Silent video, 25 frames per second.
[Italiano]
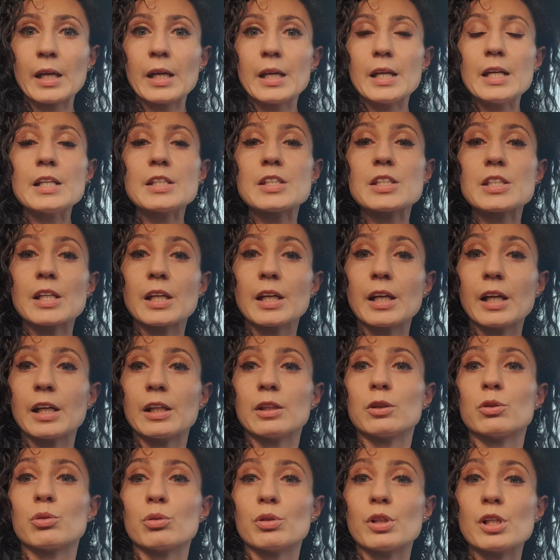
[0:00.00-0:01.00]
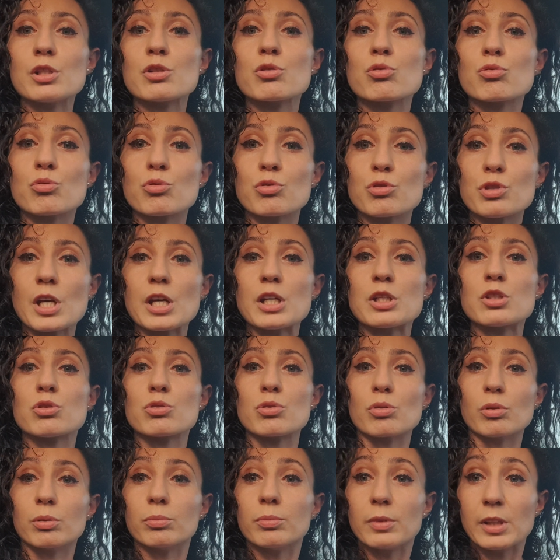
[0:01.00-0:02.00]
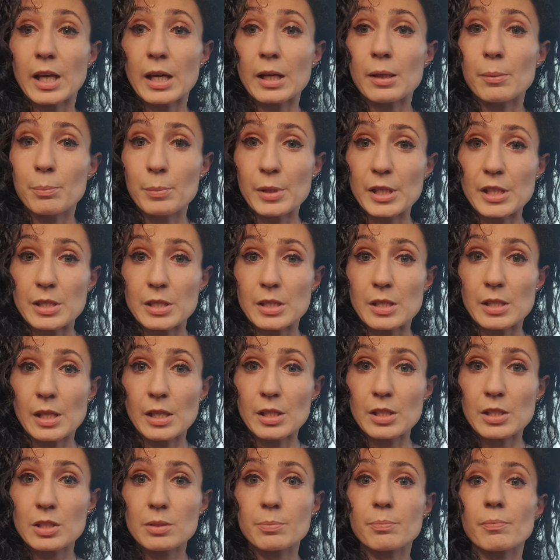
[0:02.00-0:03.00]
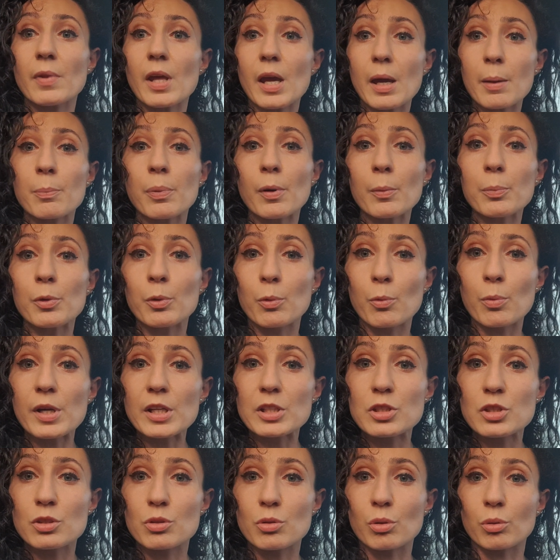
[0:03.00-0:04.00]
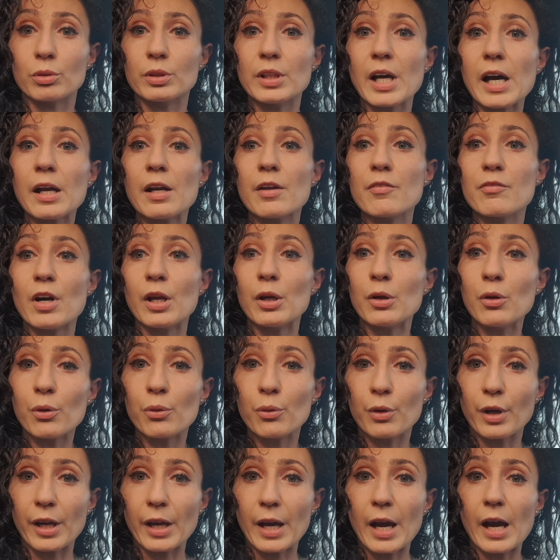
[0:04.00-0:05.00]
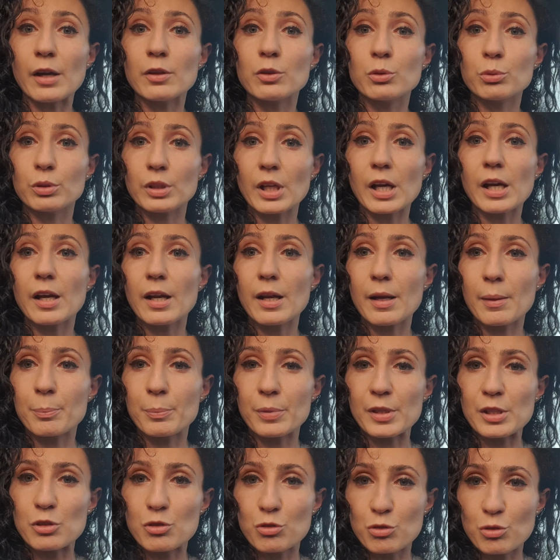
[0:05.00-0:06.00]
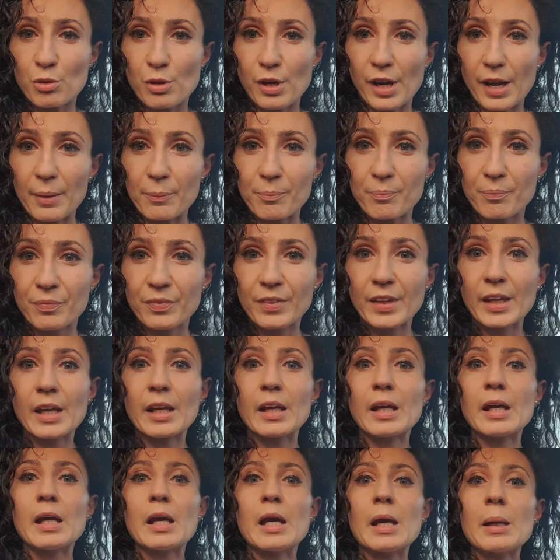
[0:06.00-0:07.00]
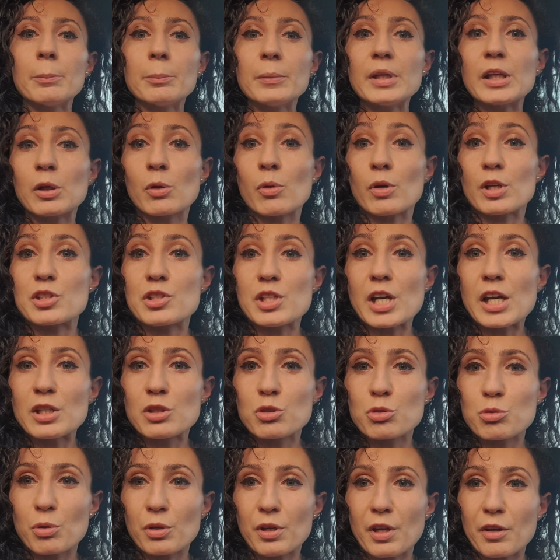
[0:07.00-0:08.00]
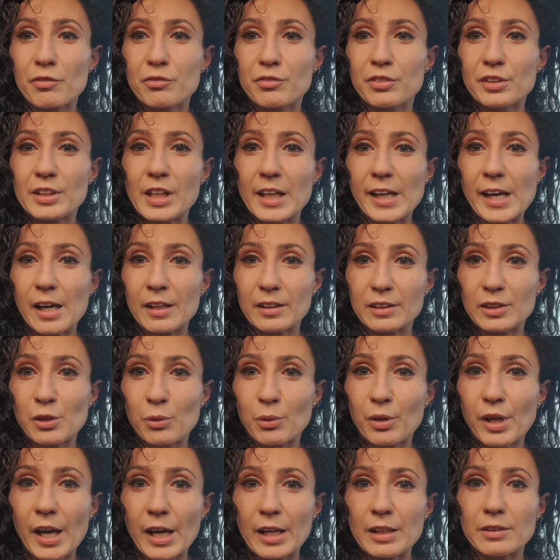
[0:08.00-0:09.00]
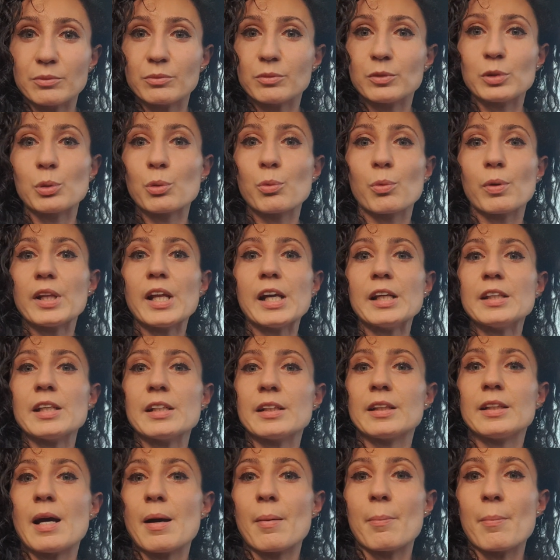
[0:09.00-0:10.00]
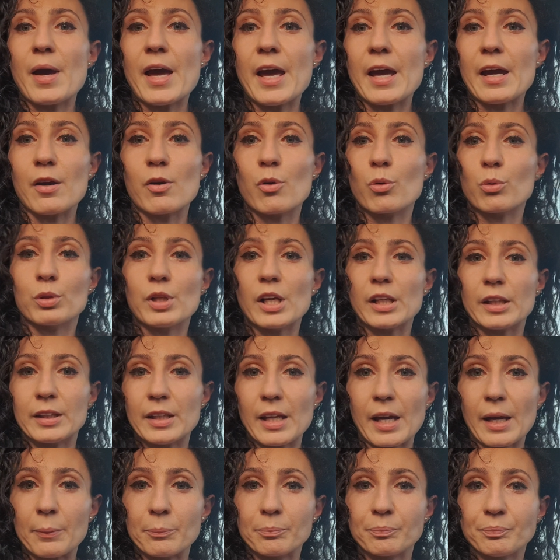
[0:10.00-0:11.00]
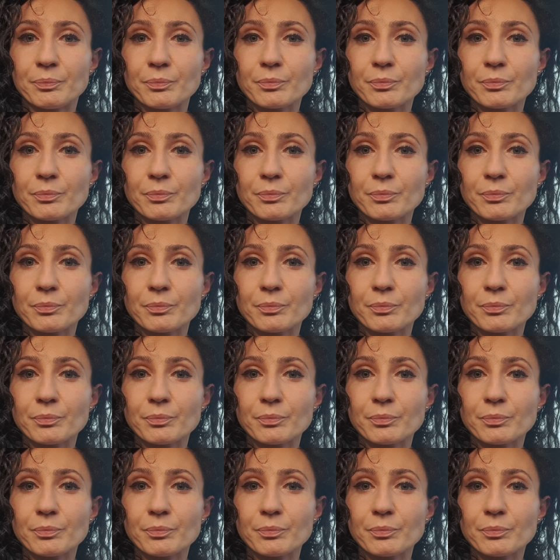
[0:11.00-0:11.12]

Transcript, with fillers: Il segreto del successo nel business è proprio questo, dare valore, aiutare le persone. Mirko ha già i suoi affiliati, ok? Non guadagna da me o da te.